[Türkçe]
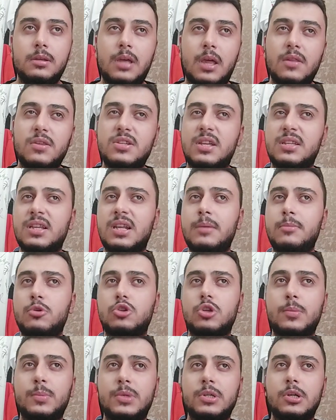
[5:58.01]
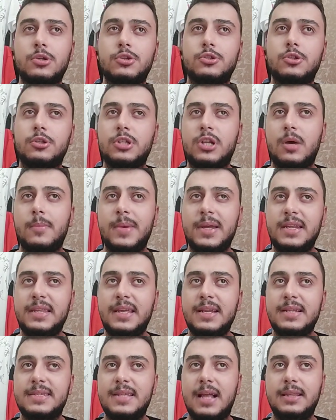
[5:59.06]
yanlış hatırlamıyorsam Krasnodar haberi
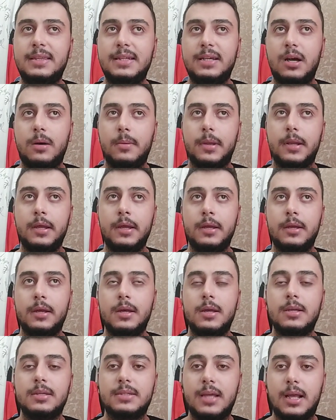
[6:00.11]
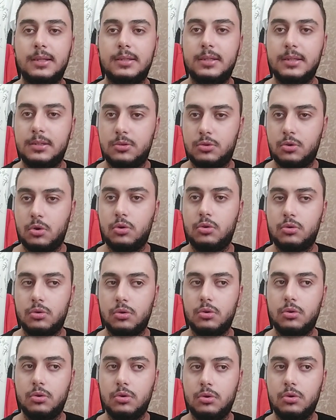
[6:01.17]
değil, Celtic haberi. Celtic çok
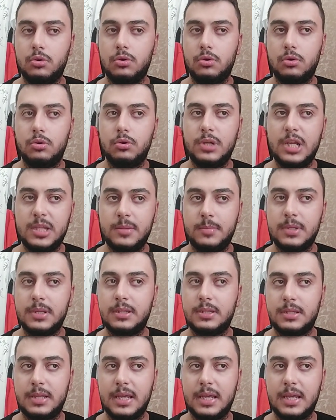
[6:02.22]
e, net bir